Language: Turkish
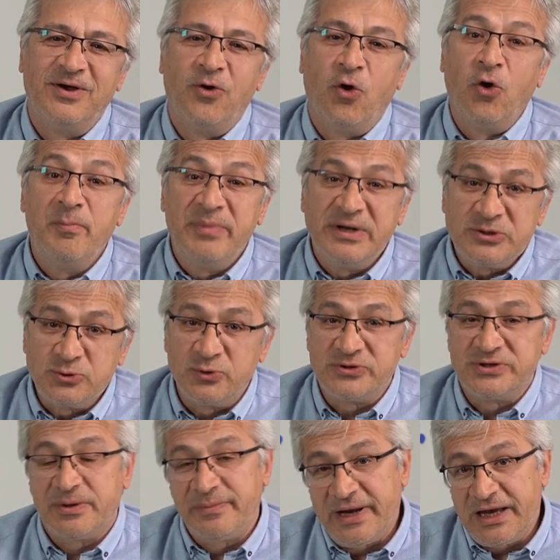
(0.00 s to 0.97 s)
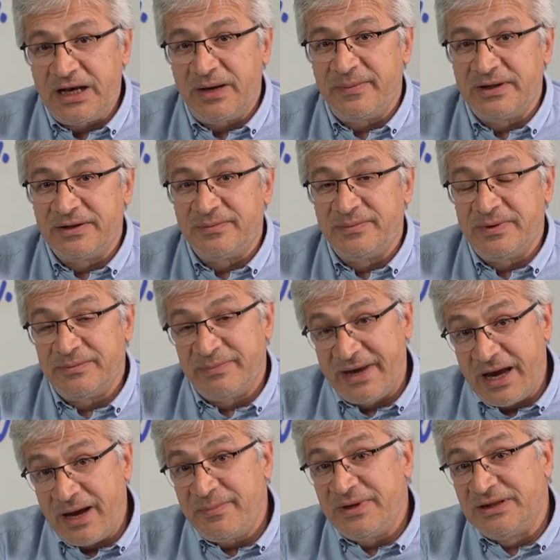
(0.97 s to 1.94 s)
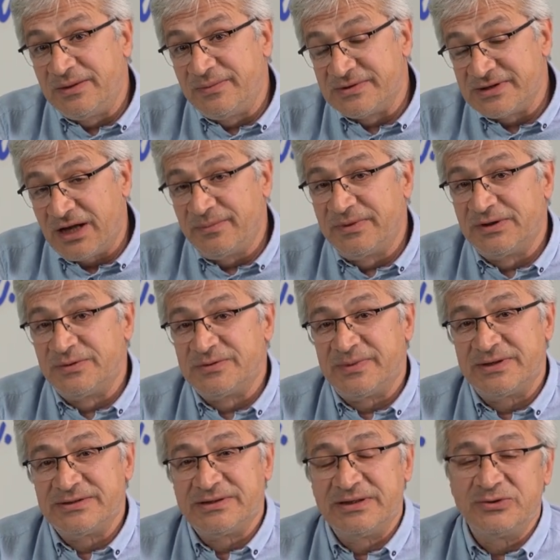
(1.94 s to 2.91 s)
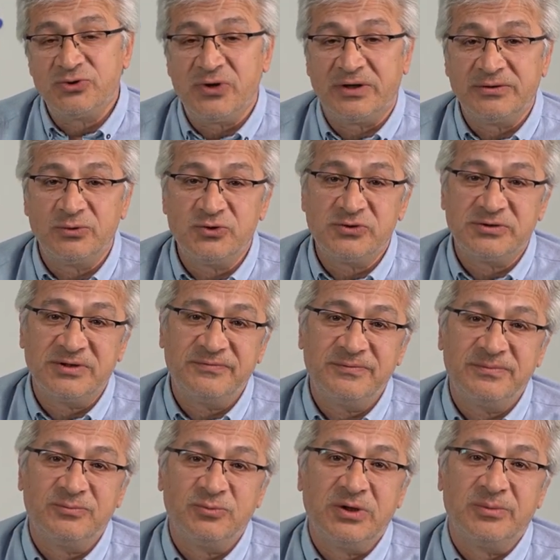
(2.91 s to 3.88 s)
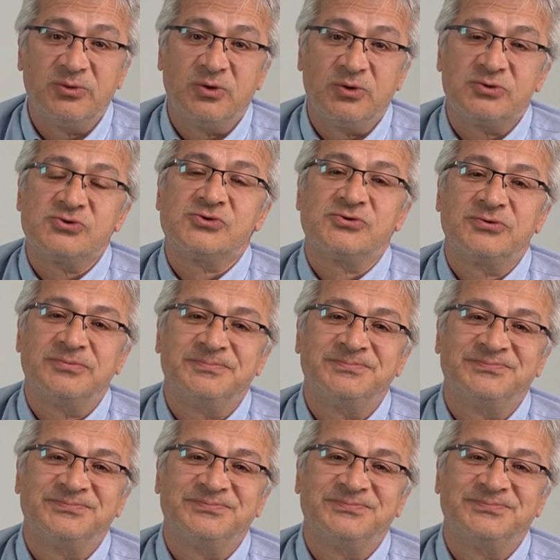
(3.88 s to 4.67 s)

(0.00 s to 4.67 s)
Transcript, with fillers: 15 kuruşa beğenemediğimiz, beğenmediğimiz, almadığımız maskeleri şu anda 3 lira bulamıyoruz.